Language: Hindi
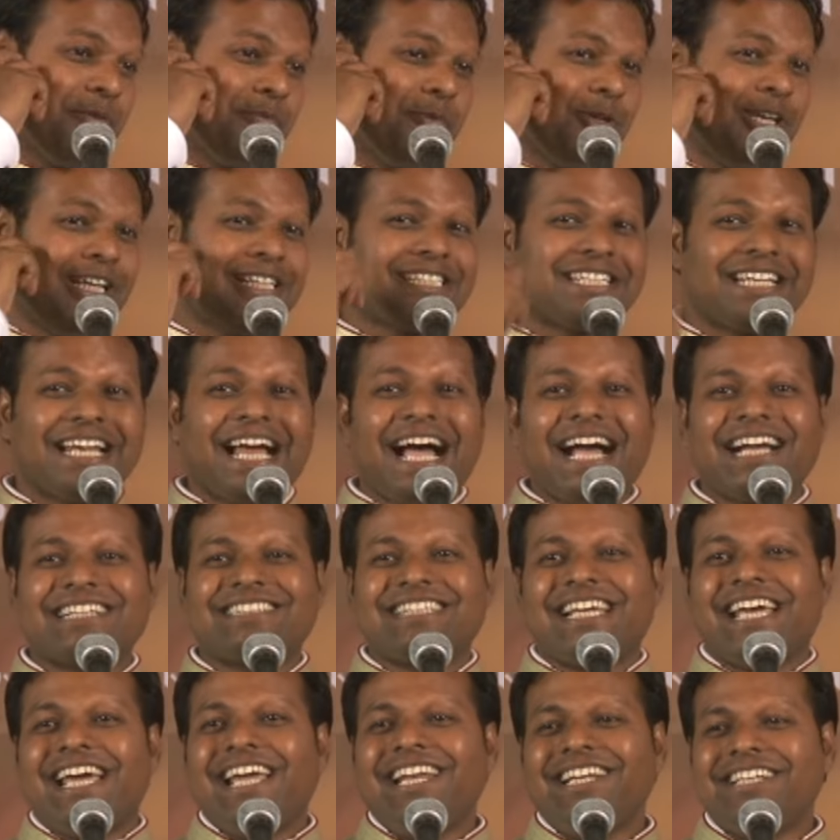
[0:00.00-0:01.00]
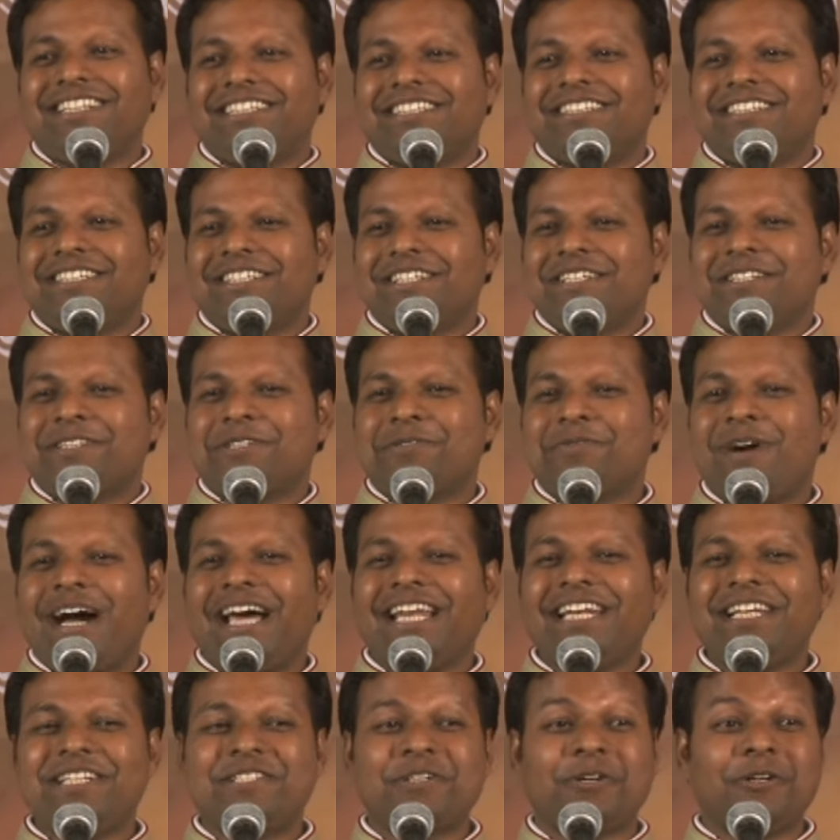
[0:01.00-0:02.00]
बोले चिराग जैन
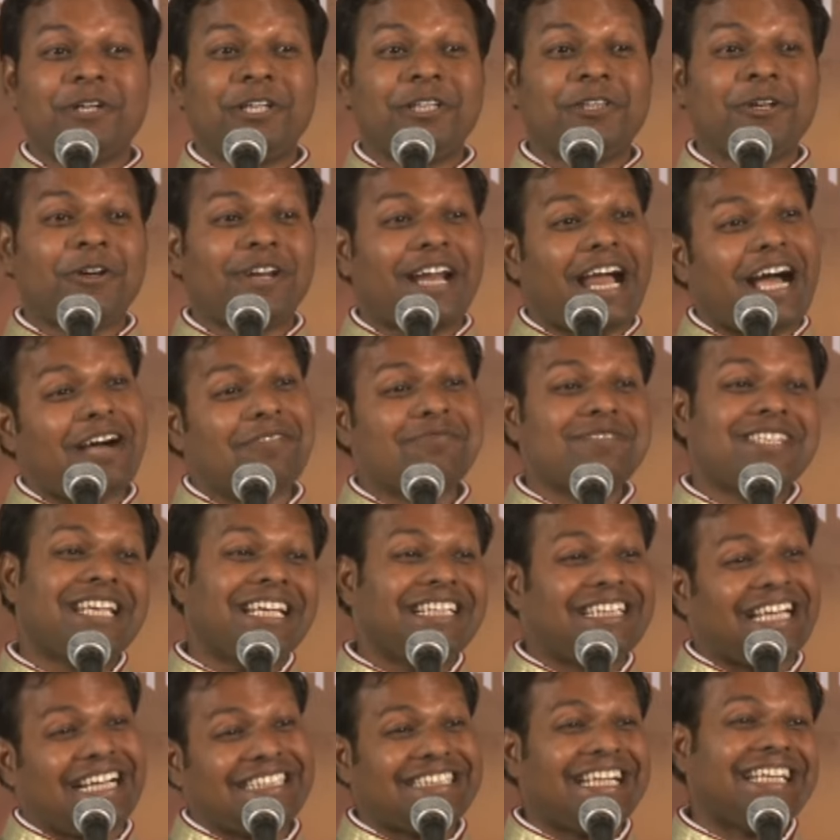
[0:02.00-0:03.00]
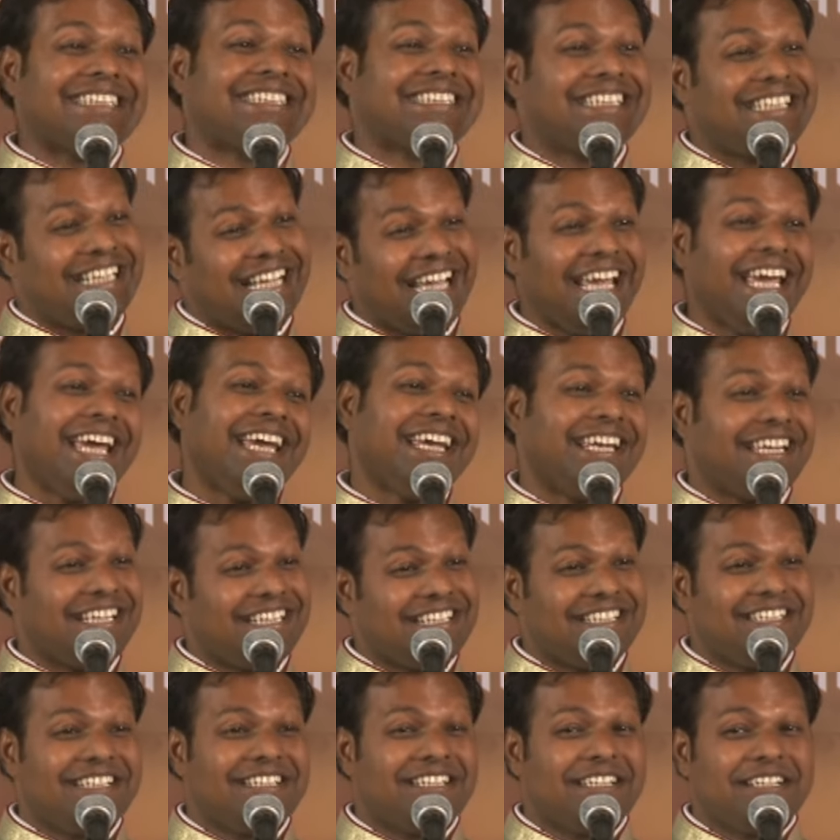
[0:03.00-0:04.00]
तुम्हारी जोड़ी तो राम सीता जैसी है
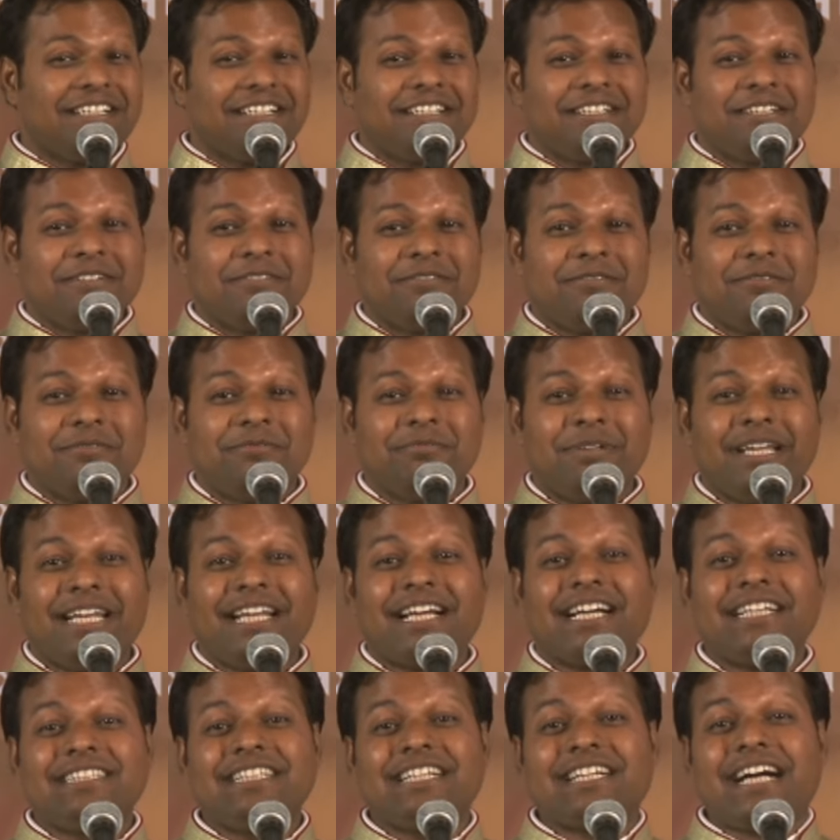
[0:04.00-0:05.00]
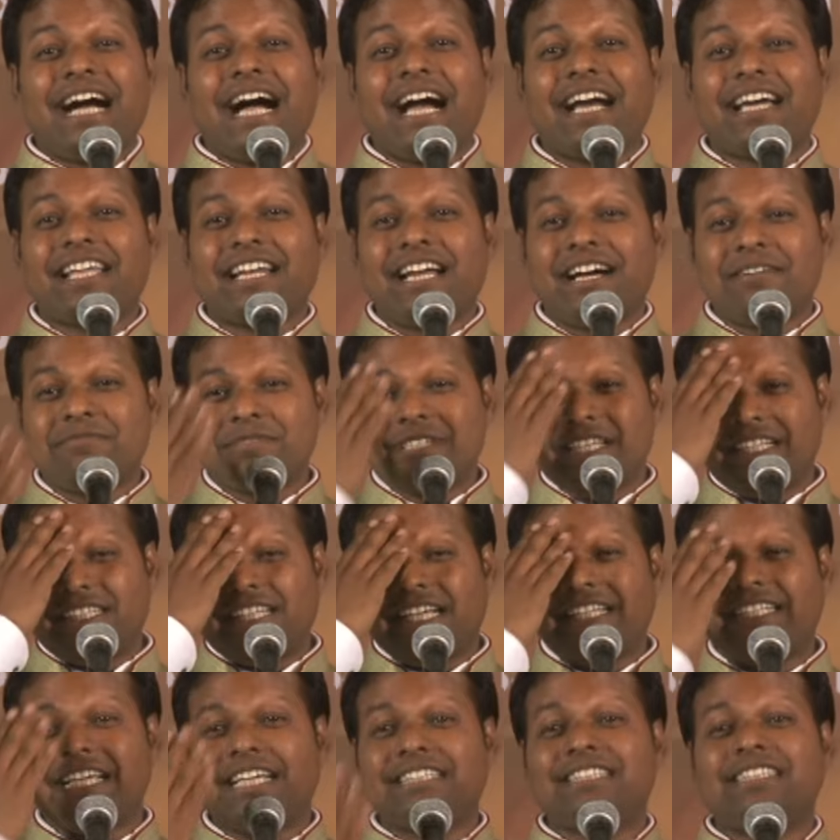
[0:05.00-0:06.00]
मैंने कहा जी खाक राम
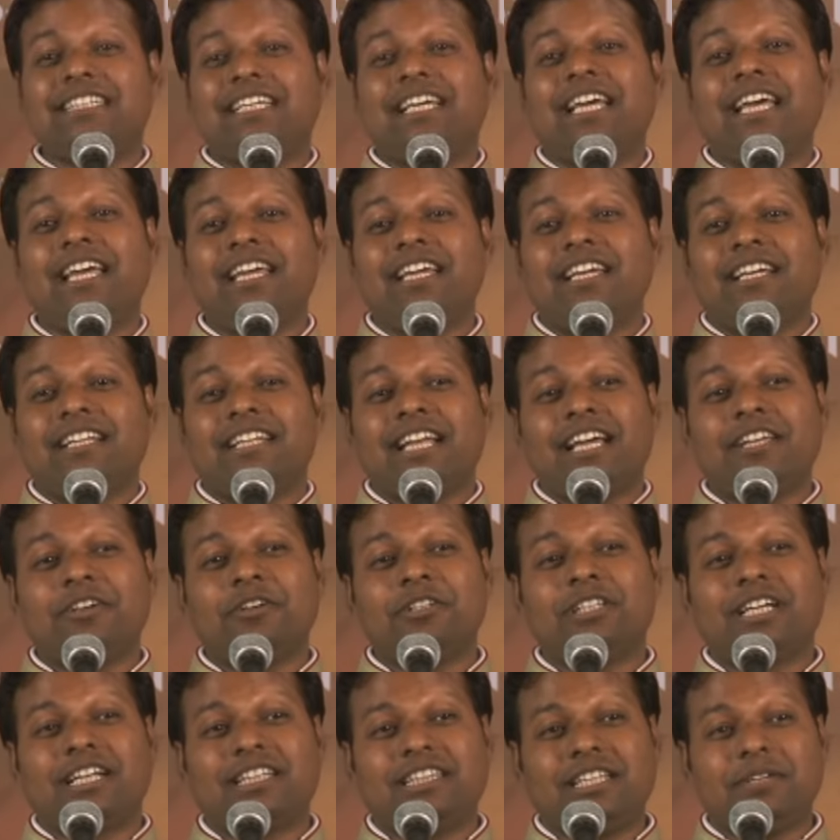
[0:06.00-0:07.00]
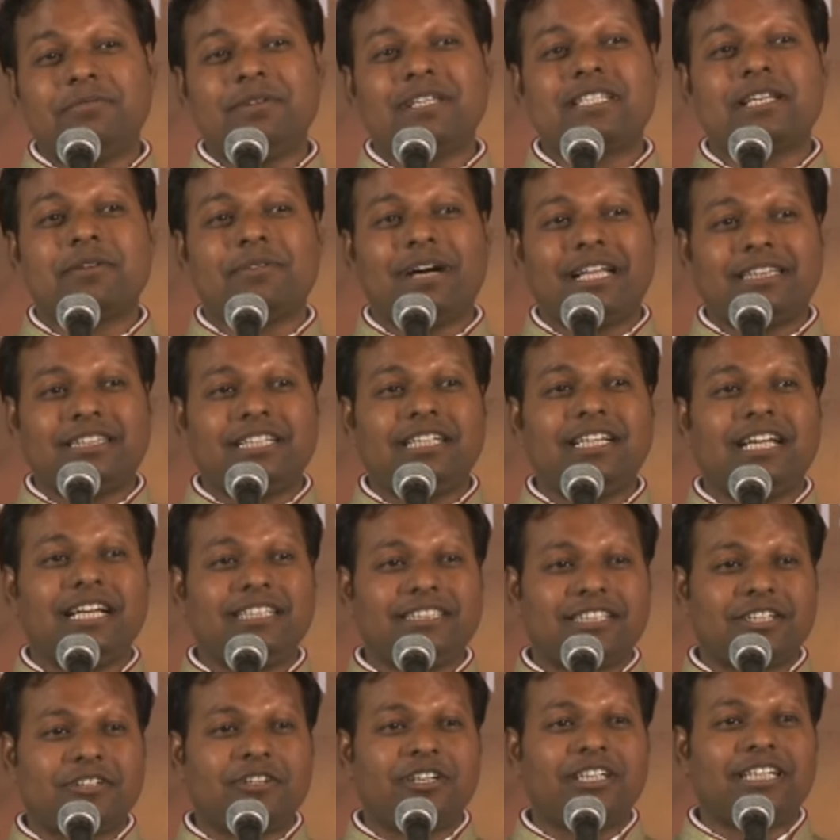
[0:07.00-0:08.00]
सीता जैसी है ना यो धरती में समाती ना
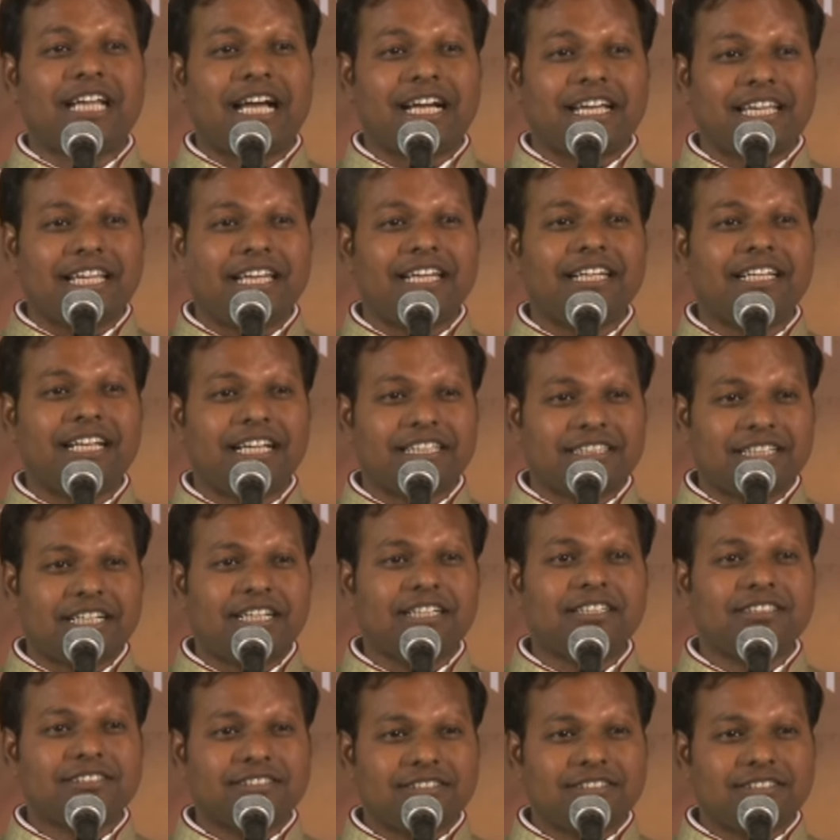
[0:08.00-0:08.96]
इसे कोई ठाके ले जाता